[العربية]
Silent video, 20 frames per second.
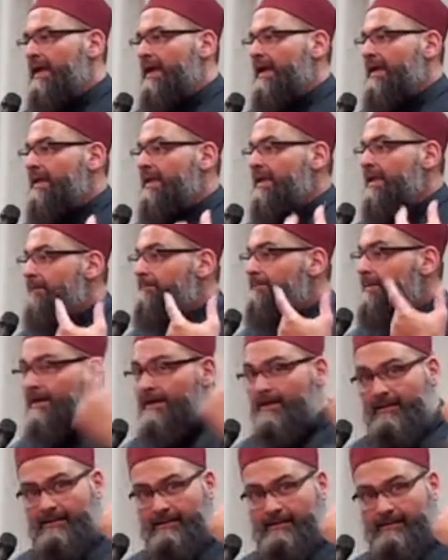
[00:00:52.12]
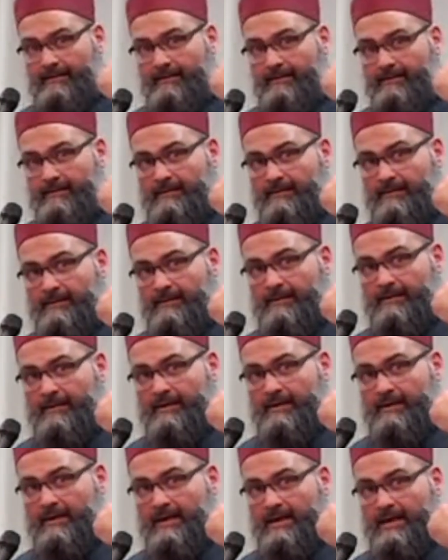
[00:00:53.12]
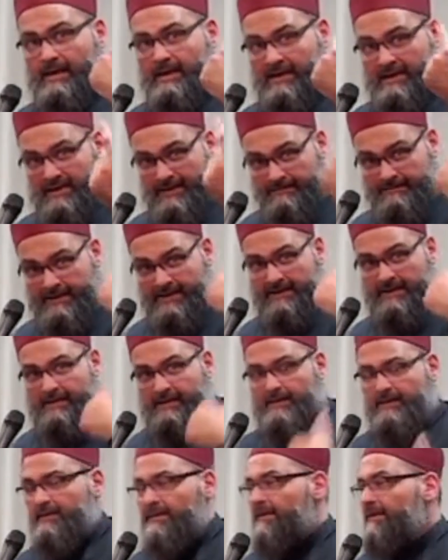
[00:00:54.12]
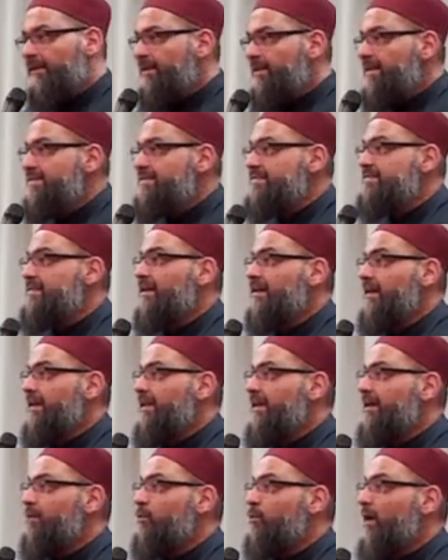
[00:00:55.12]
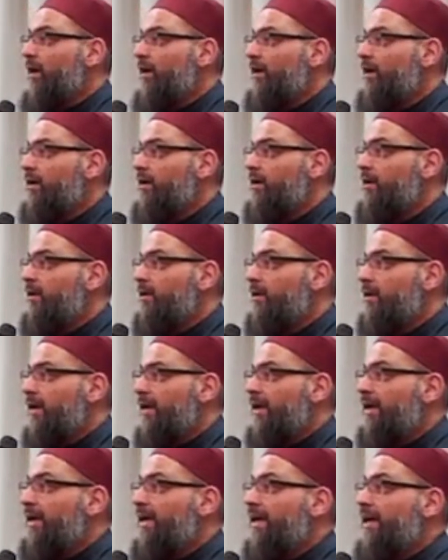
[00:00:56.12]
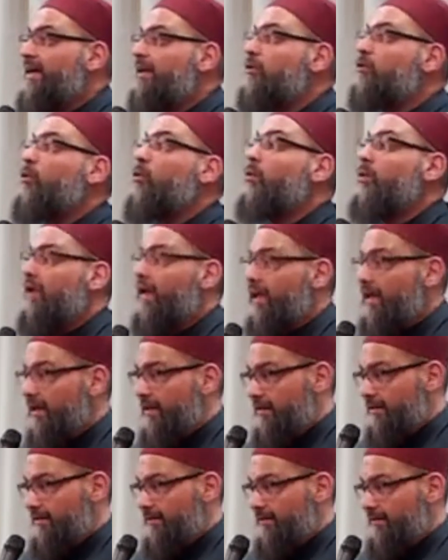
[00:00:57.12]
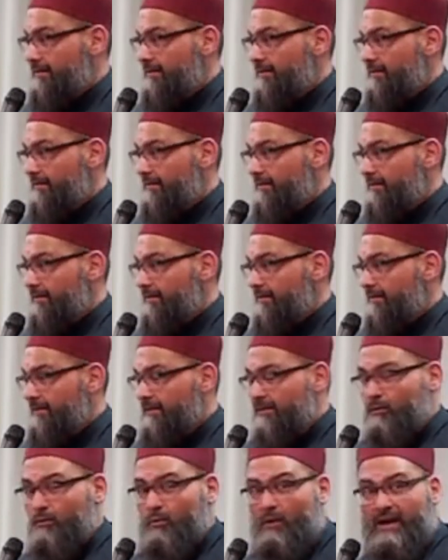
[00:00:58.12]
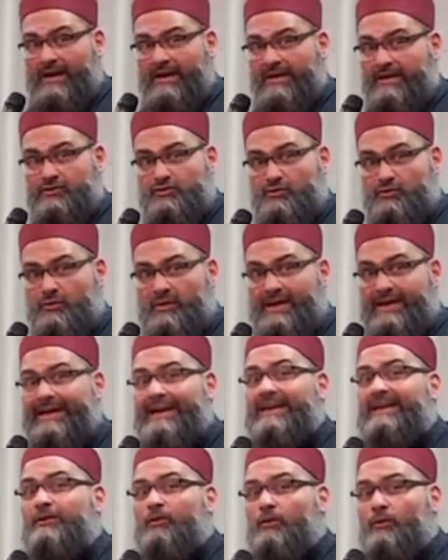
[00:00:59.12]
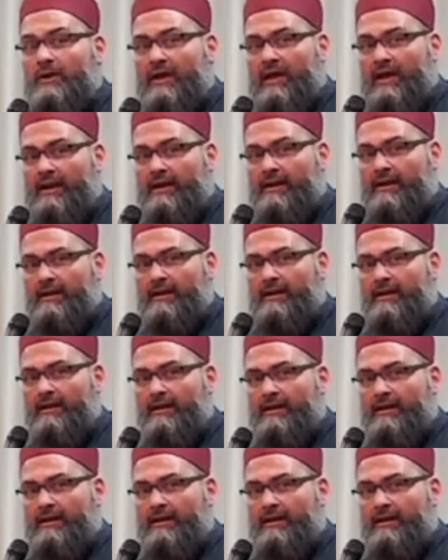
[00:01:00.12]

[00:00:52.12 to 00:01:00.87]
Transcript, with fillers: النبي النبي نزل عليه وحي غير قرآن وحي شو غير قرآن